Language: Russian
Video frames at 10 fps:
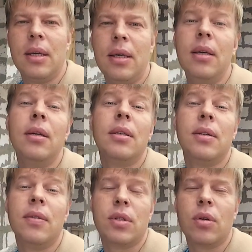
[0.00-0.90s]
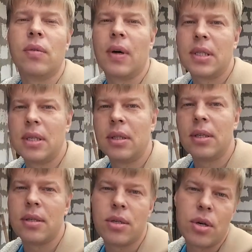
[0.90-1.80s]
и 920
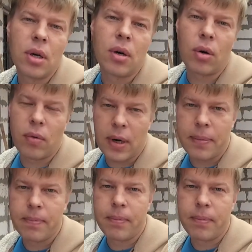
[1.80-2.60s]
тысяч кровля.